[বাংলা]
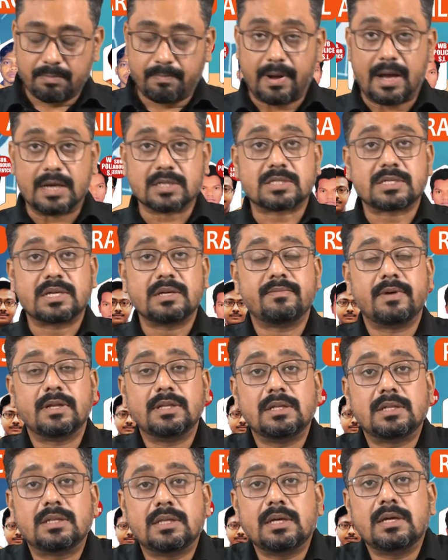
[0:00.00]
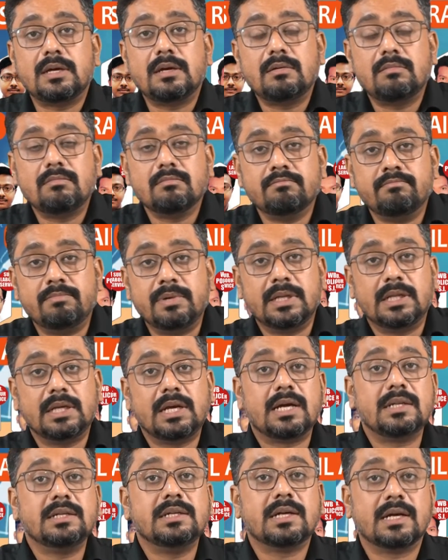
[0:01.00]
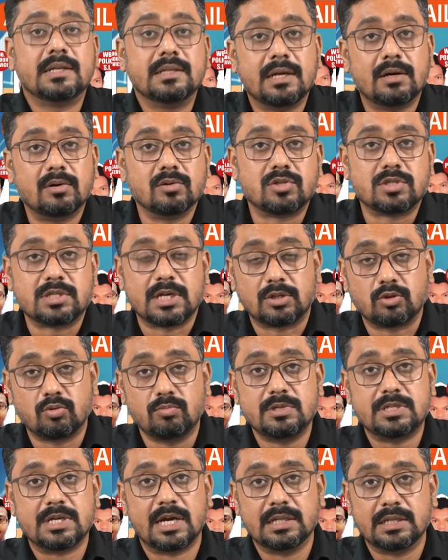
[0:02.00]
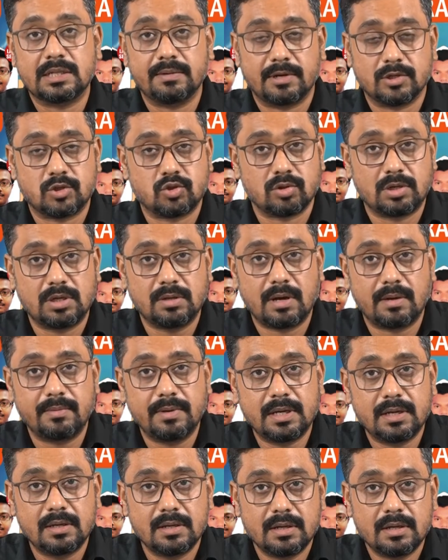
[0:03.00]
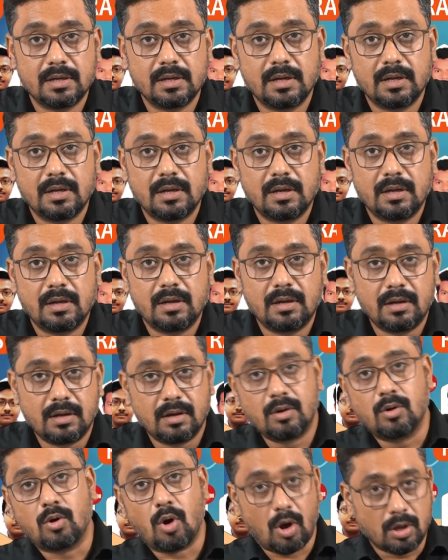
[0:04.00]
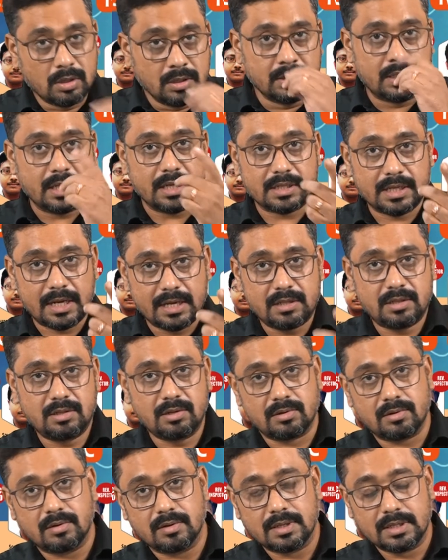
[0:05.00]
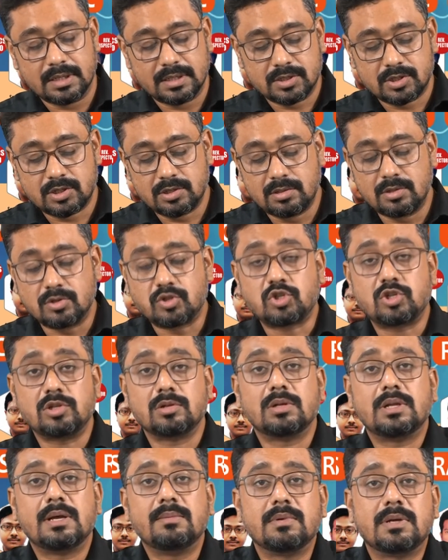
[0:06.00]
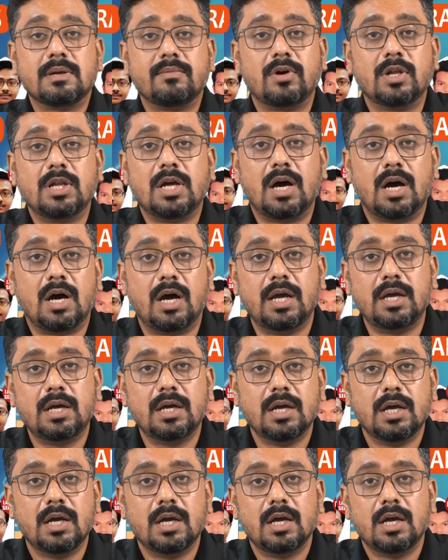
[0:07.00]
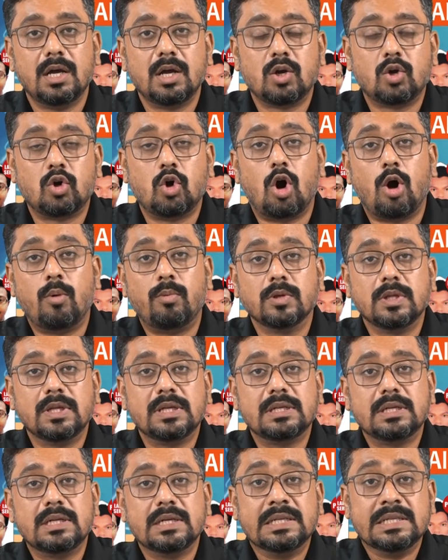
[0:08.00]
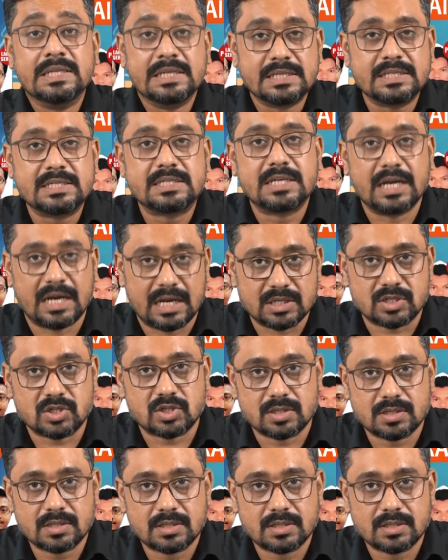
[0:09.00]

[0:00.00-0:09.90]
পাশের বাড়িতে বিরিয়ানি রান্না হচ্ছে আর তুমি জানতে পারছো কীভাবে গন্ধে তাই তো সেজন্য শিরোনামকে বলা হয় খবরের নির্যাস